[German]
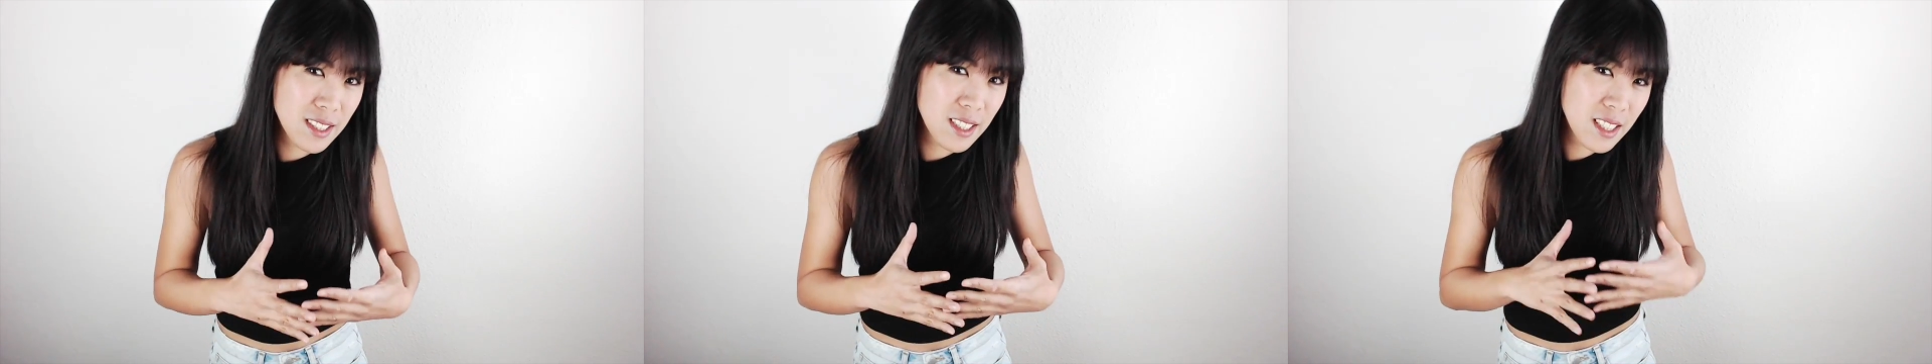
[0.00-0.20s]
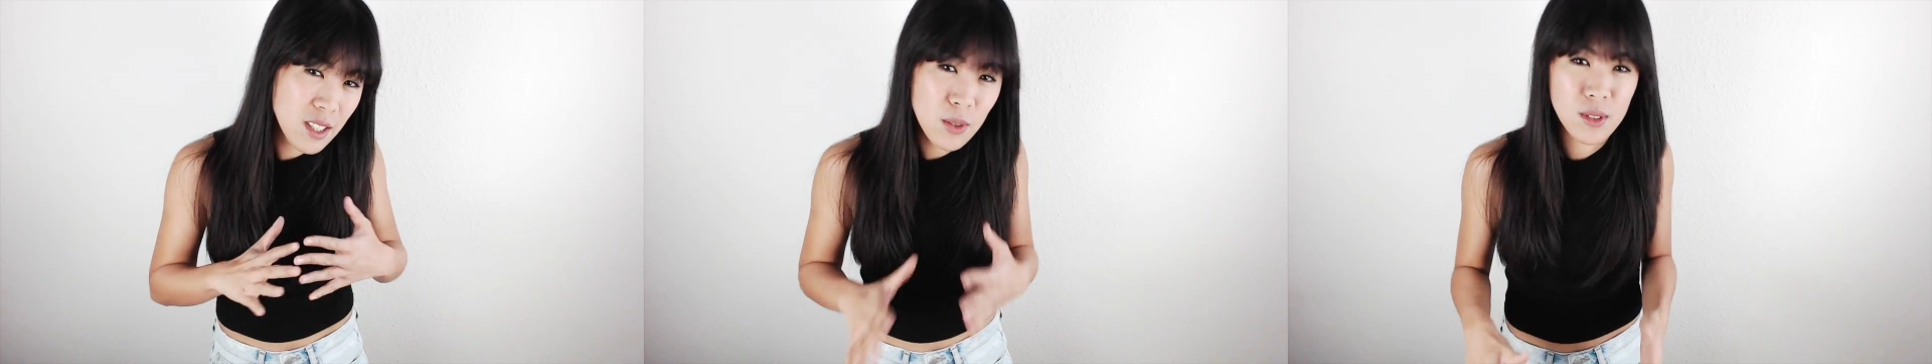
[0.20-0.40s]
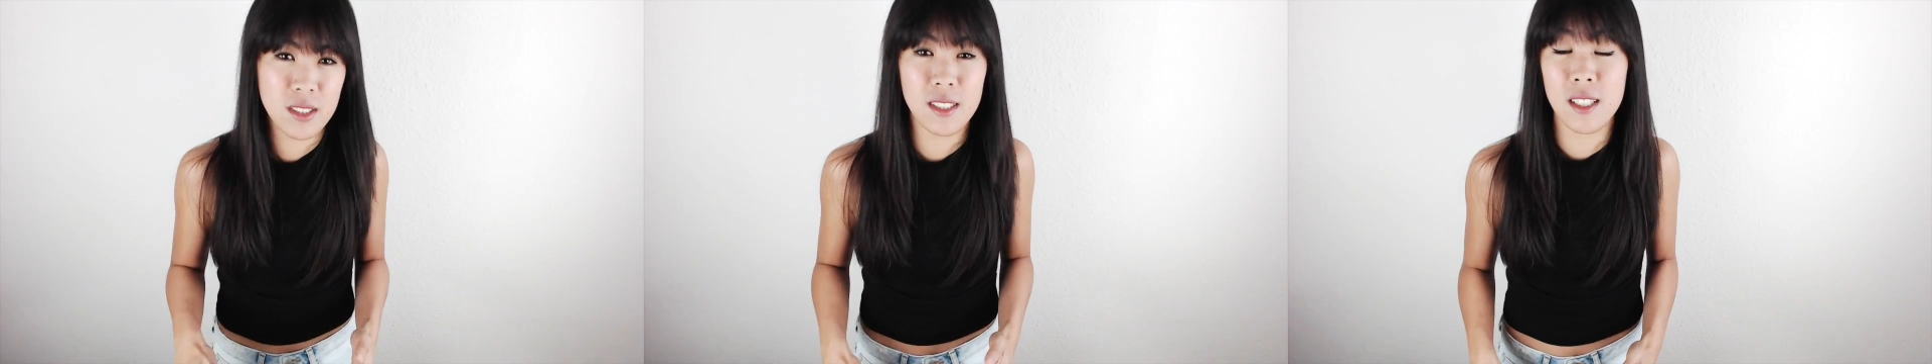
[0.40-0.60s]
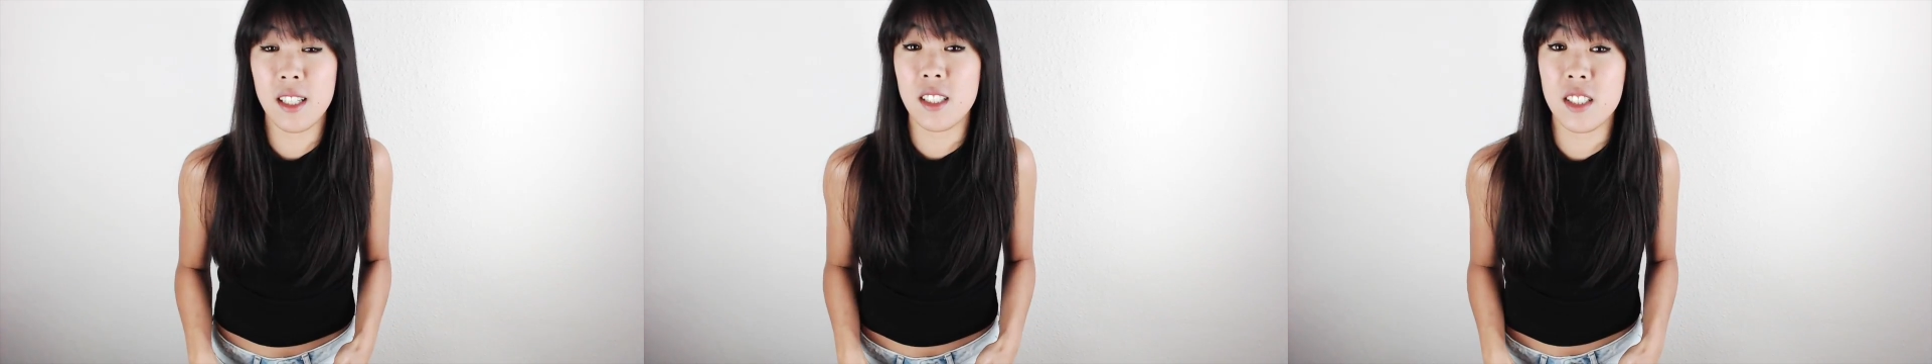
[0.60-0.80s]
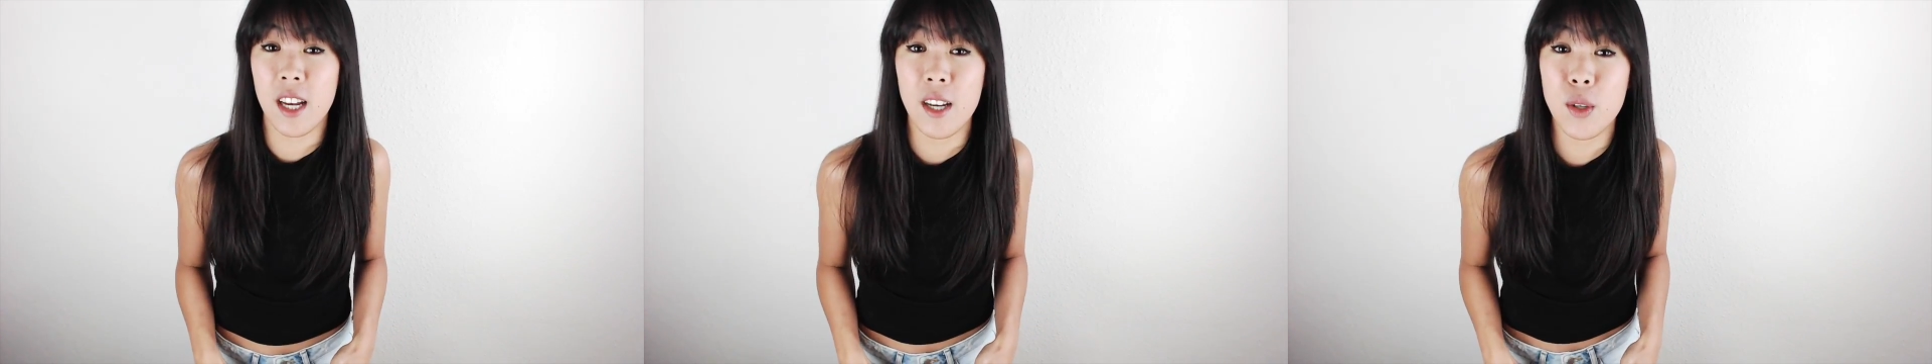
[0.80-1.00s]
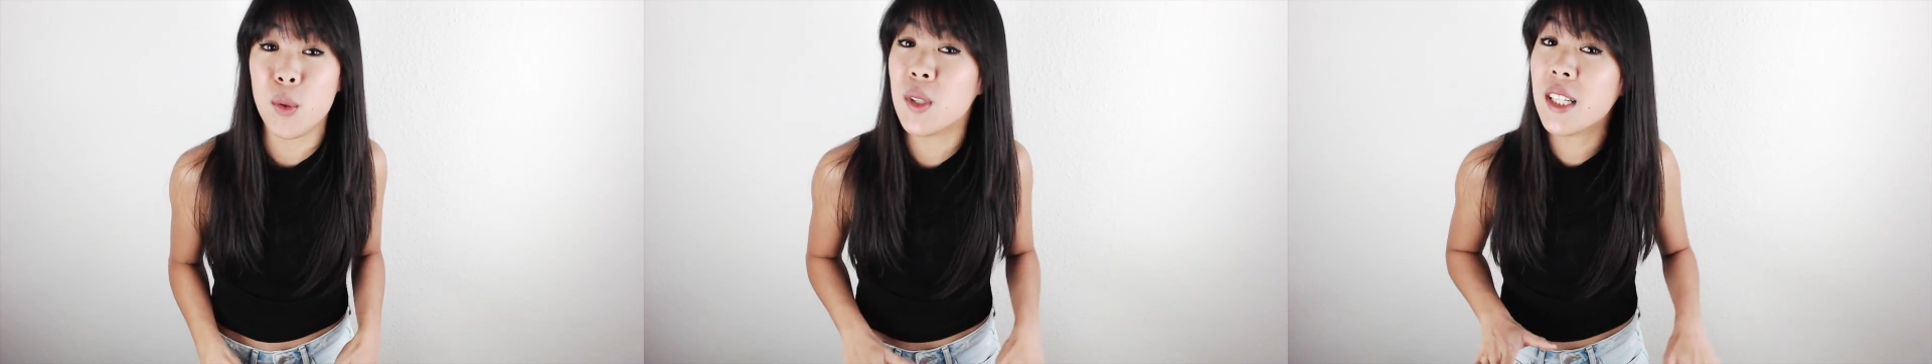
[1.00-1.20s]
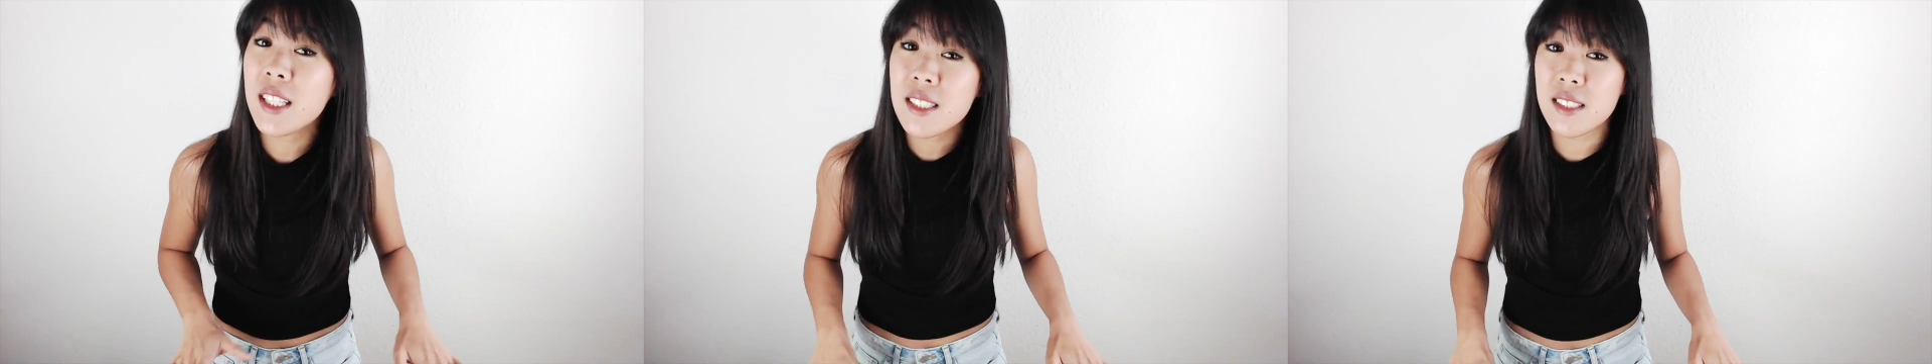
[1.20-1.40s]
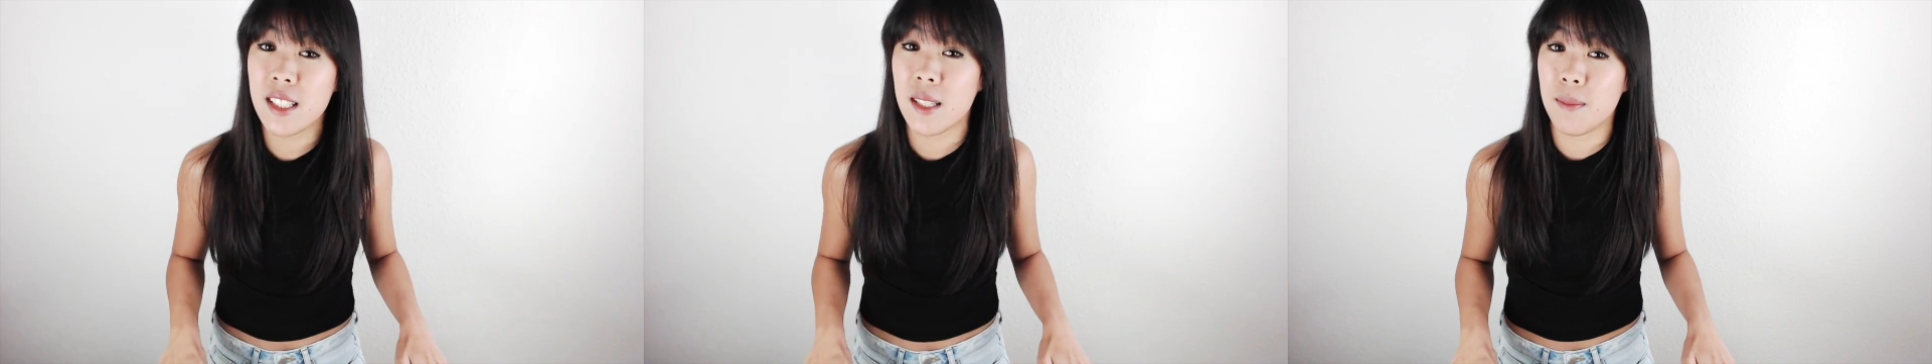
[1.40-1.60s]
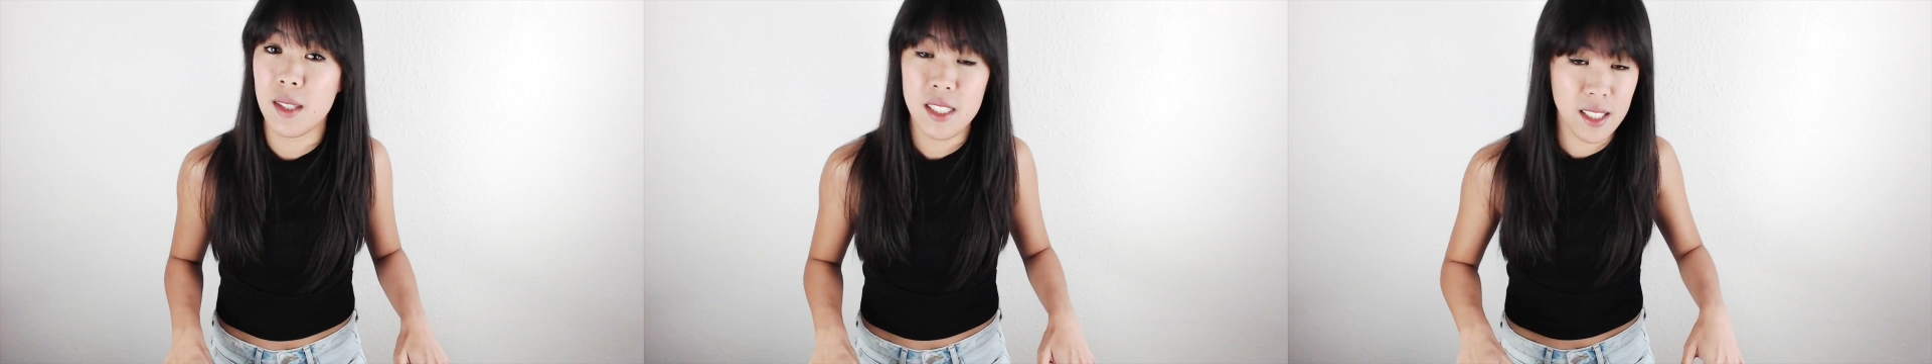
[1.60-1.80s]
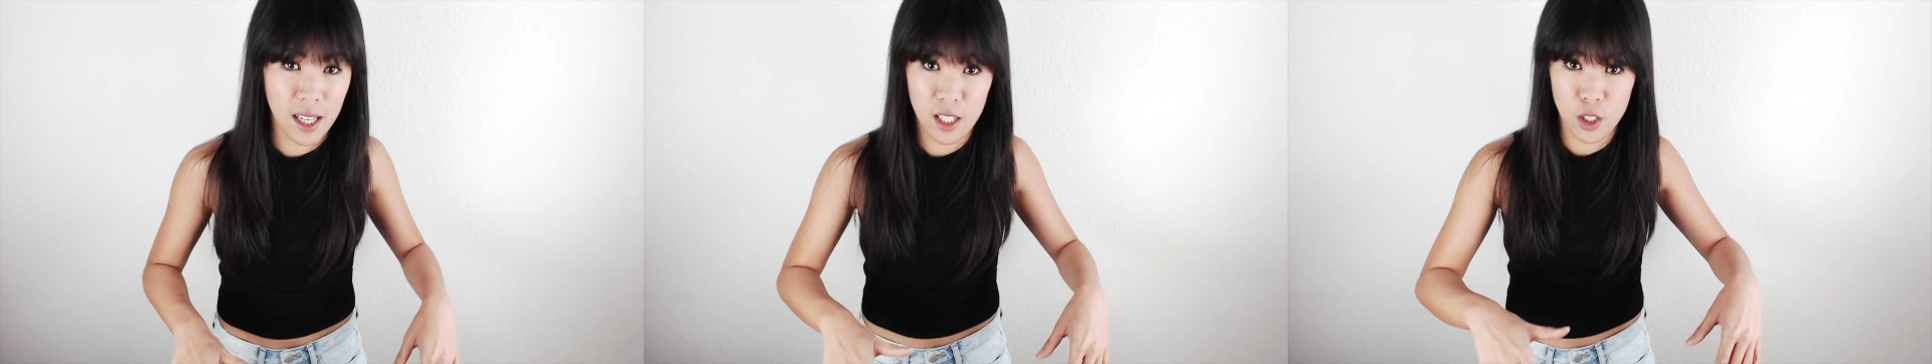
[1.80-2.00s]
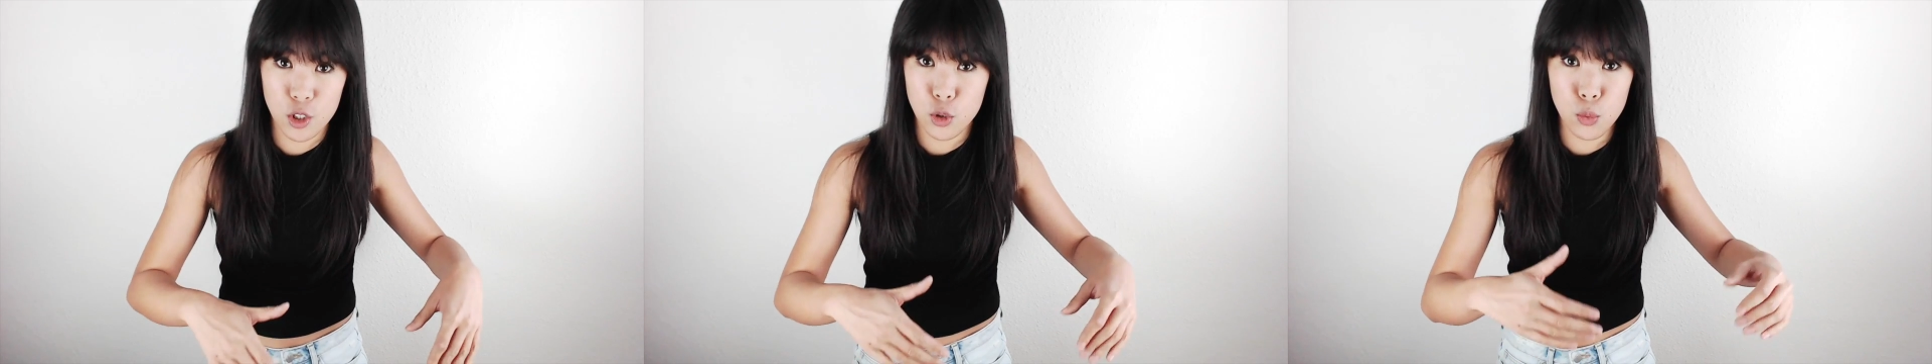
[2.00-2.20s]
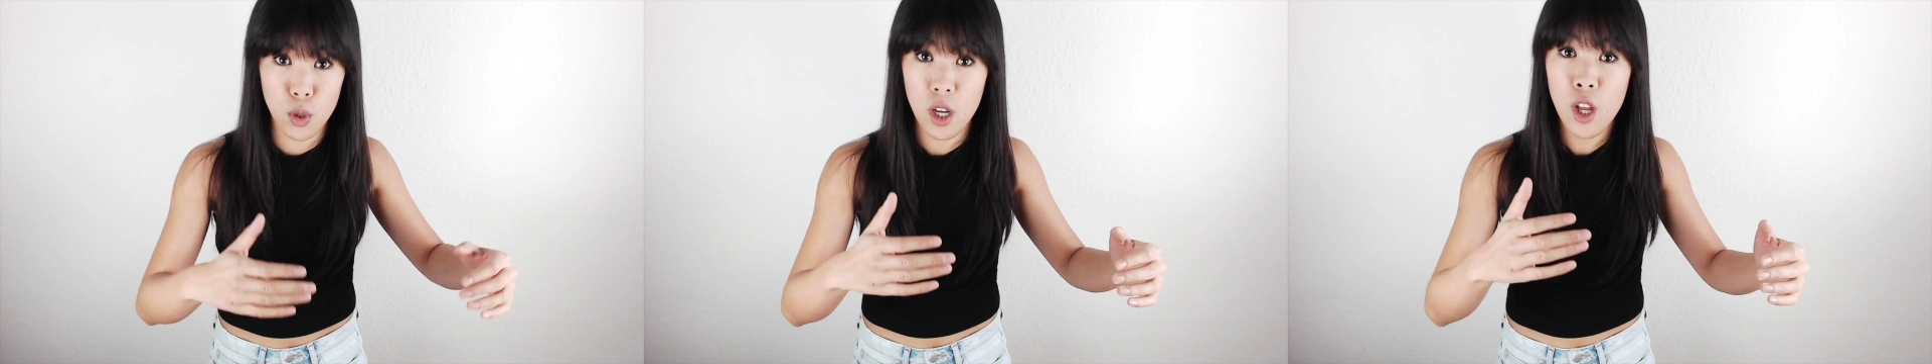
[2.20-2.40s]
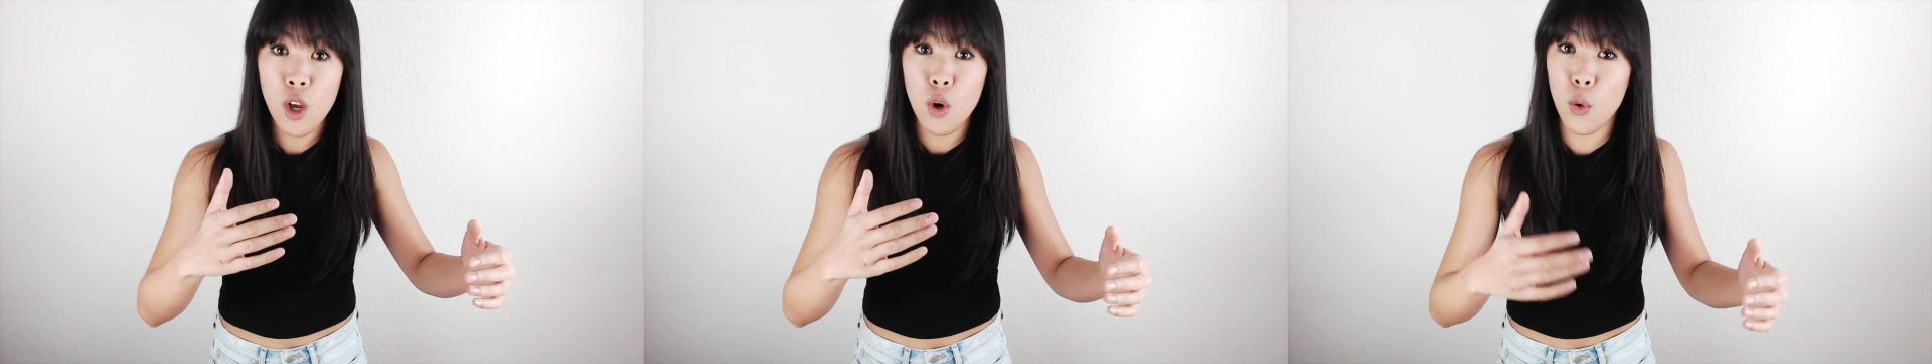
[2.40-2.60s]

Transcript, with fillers: In unseren Entscheidungen ist eben nicht alles nur